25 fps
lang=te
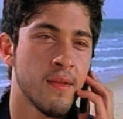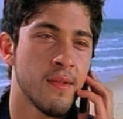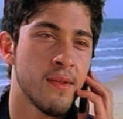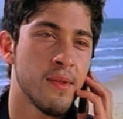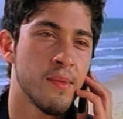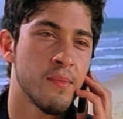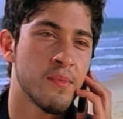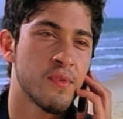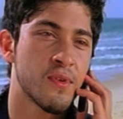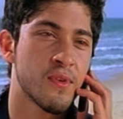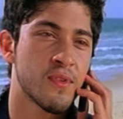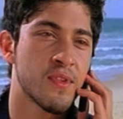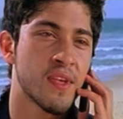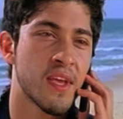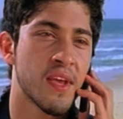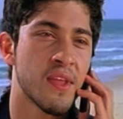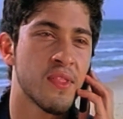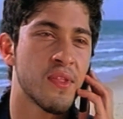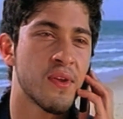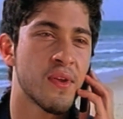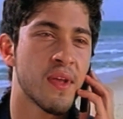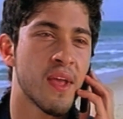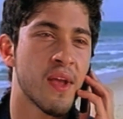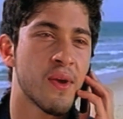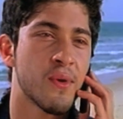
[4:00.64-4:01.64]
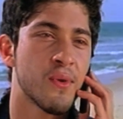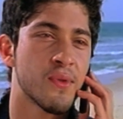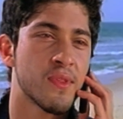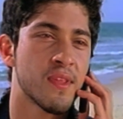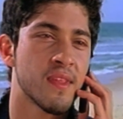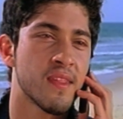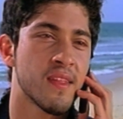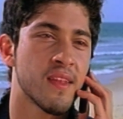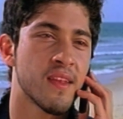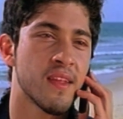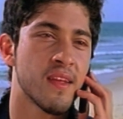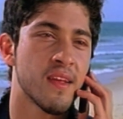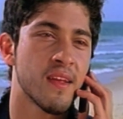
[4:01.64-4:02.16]
మీ కోడలికి ఎదురుగా
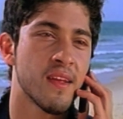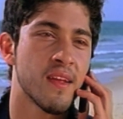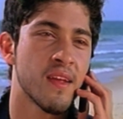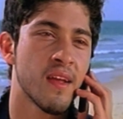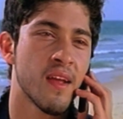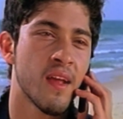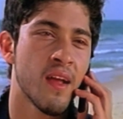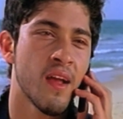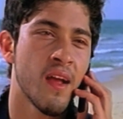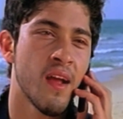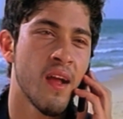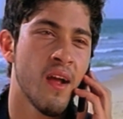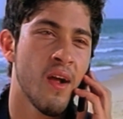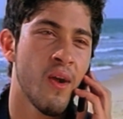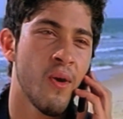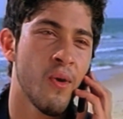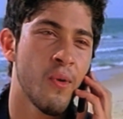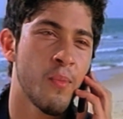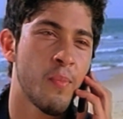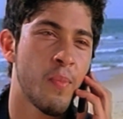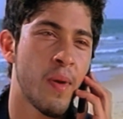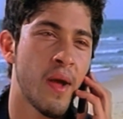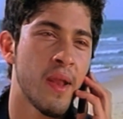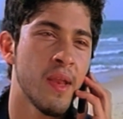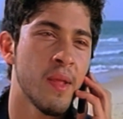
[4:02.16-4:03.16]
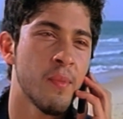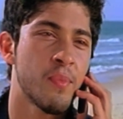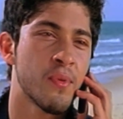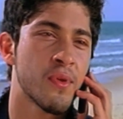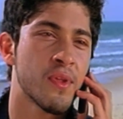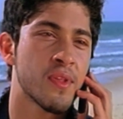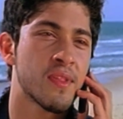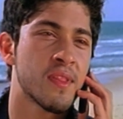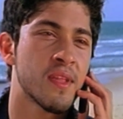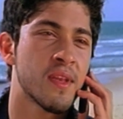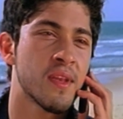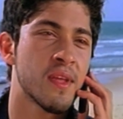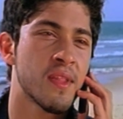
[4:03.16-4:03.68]
కూర్చున్నాను తను
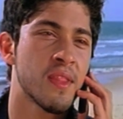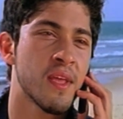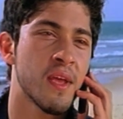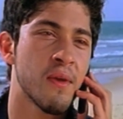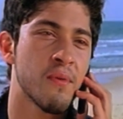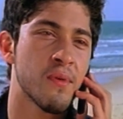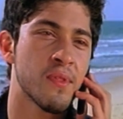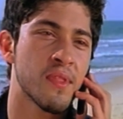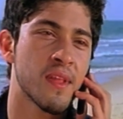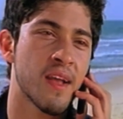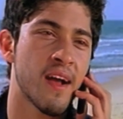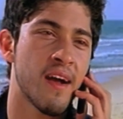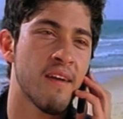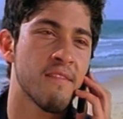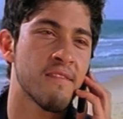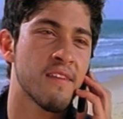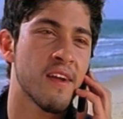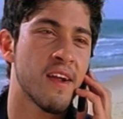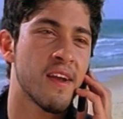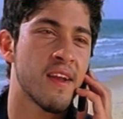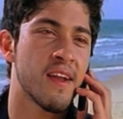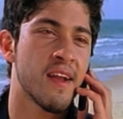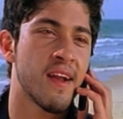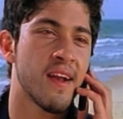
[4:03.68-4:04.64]
పానీపూరి తినడం ఒక కావ్యం డాడ్